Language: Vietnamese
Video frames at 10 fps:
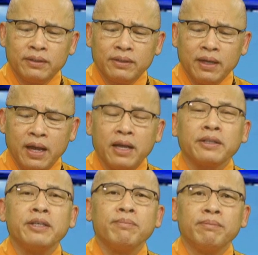lão
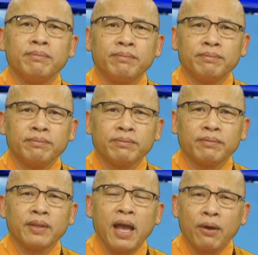tử à,
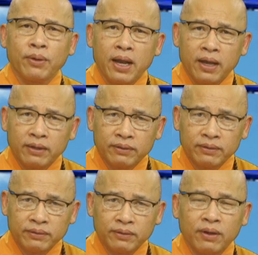tức là
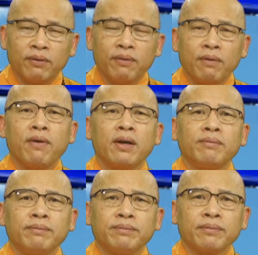tử già
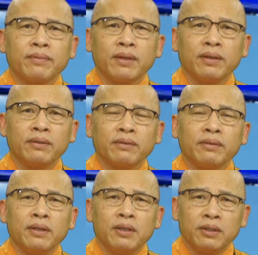rồi bệnh
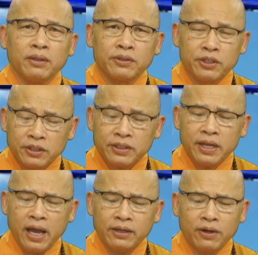chết vân vân
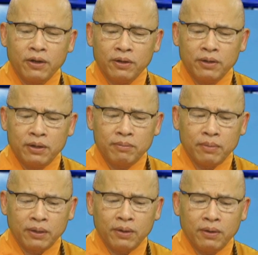thì nó
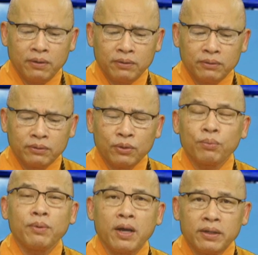đi ngược lại
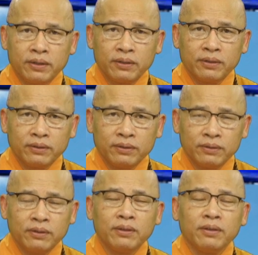ờ,
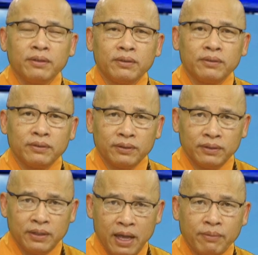nó,
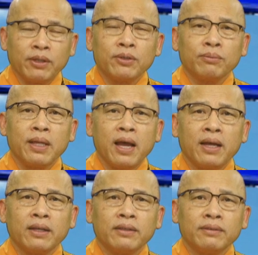thì gọi là
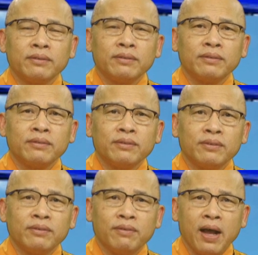cái hướng
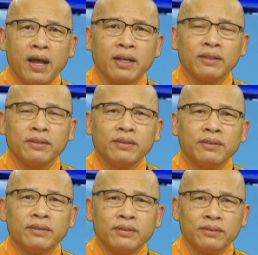ngược à,
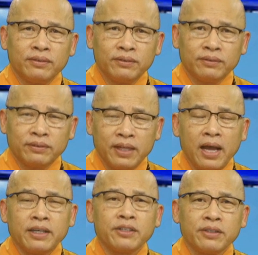nó diệt từng phần
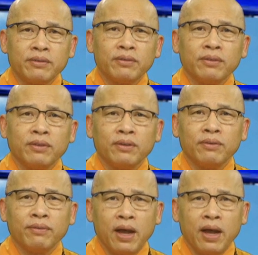có những cái kinh mà đức phật